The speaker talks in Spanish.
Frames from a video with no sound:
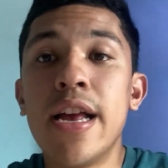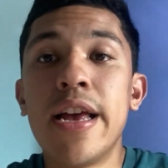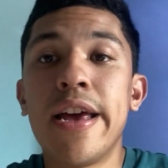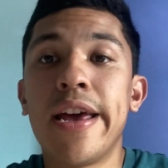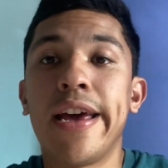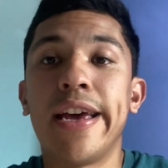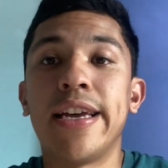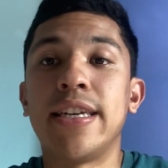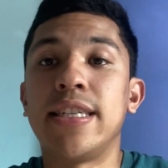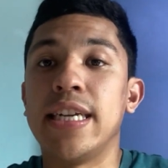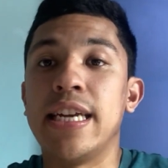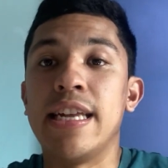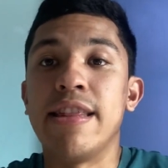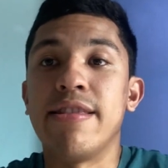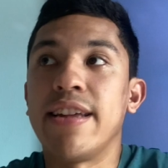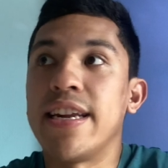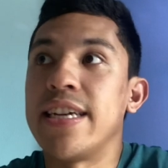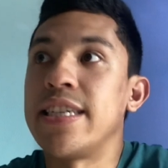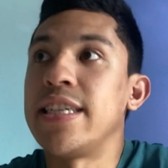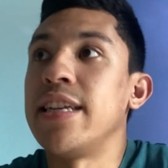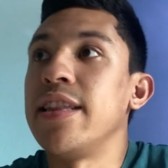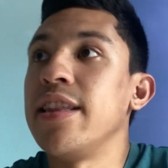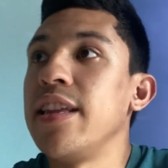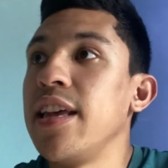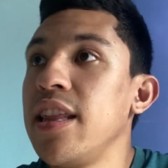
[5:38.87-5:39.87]
es
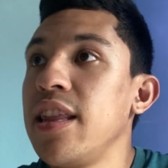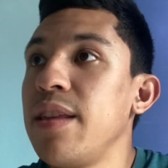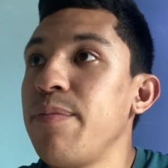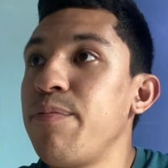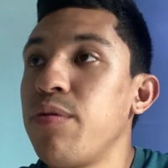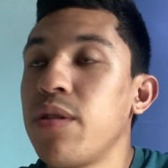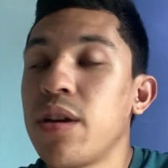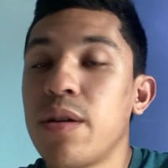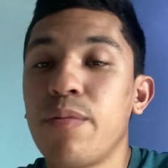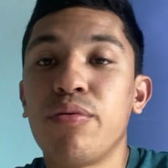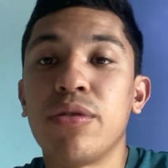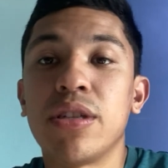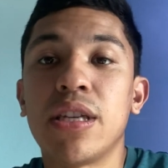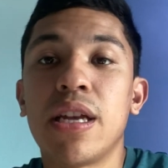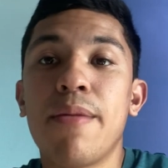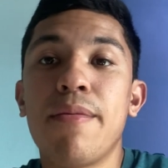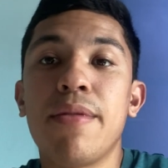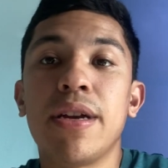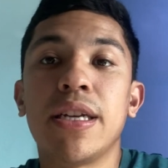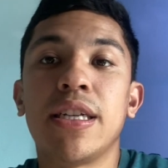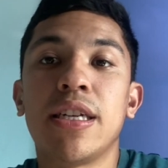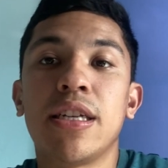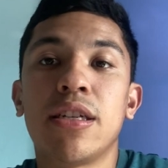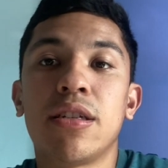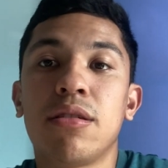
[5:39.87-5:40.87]
intrascendente porque pues nada
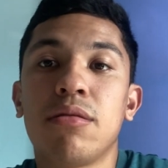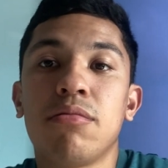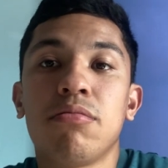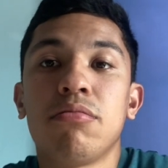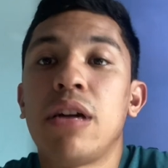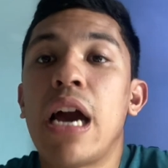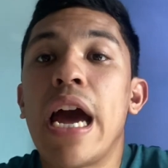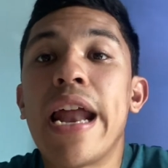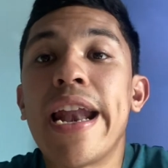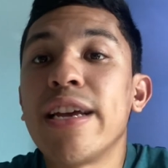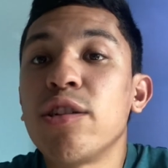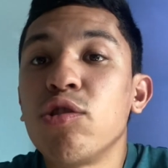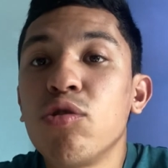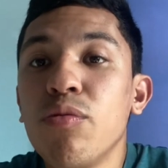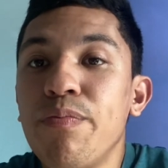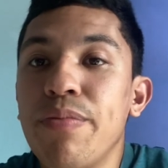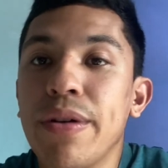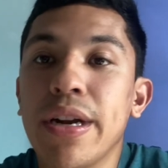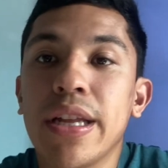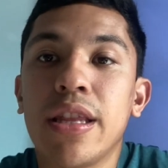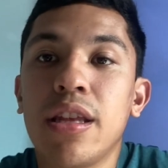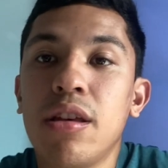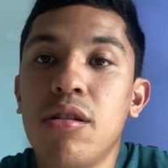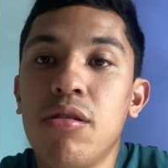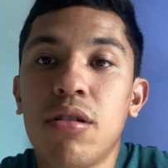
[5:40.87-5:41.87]
más es ganas un
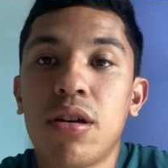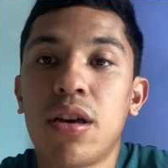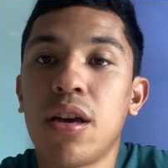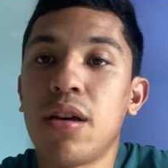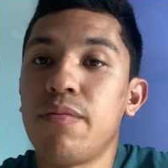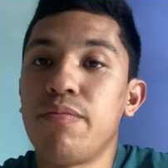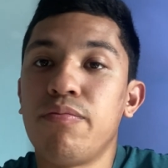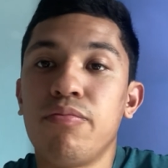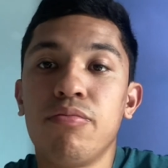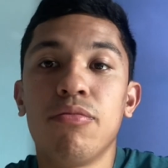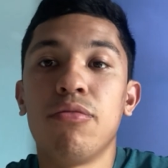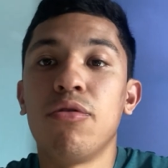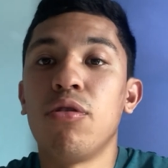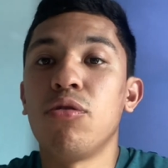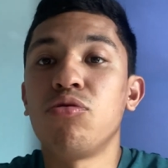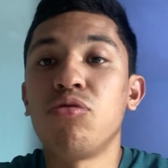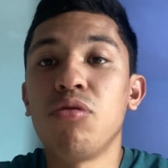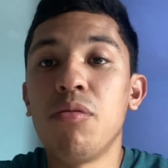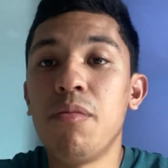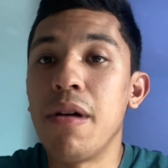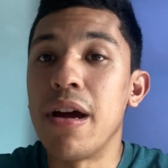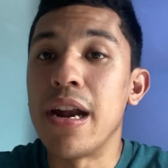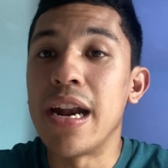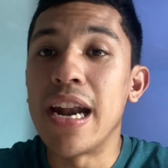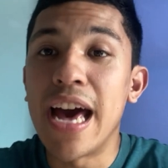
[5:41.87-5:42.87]
partido que no
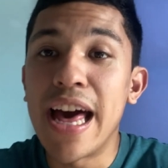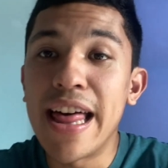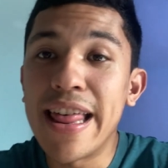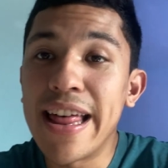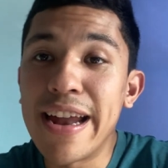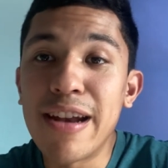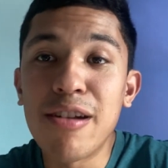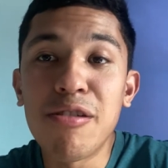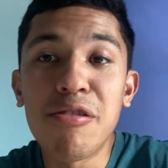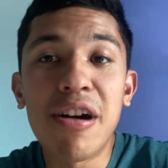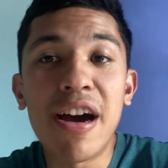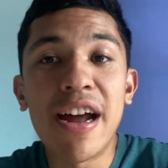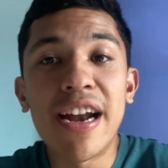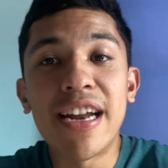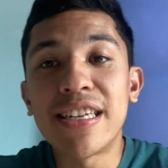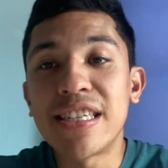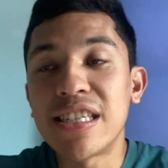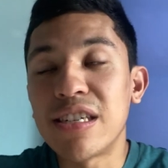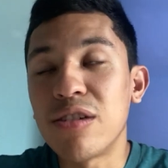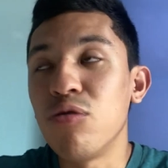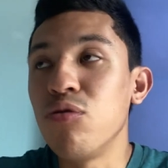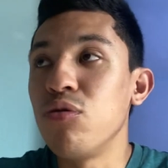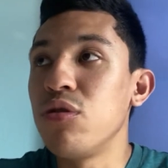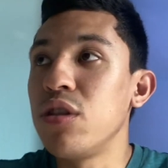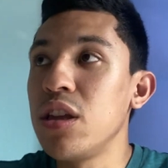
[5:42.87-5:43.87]
suma nada, no ganas
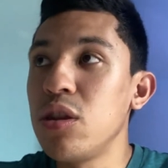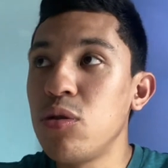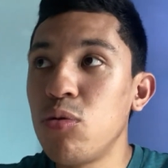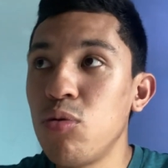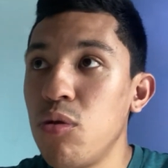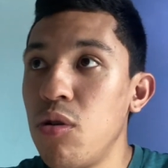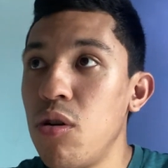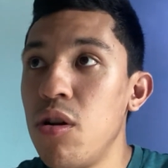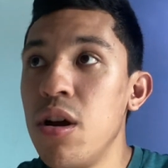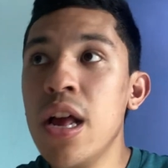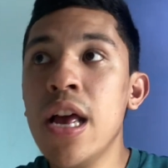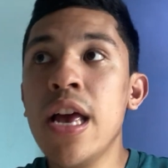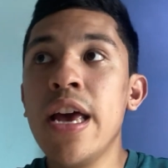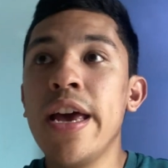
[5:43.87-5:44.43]
ningún título,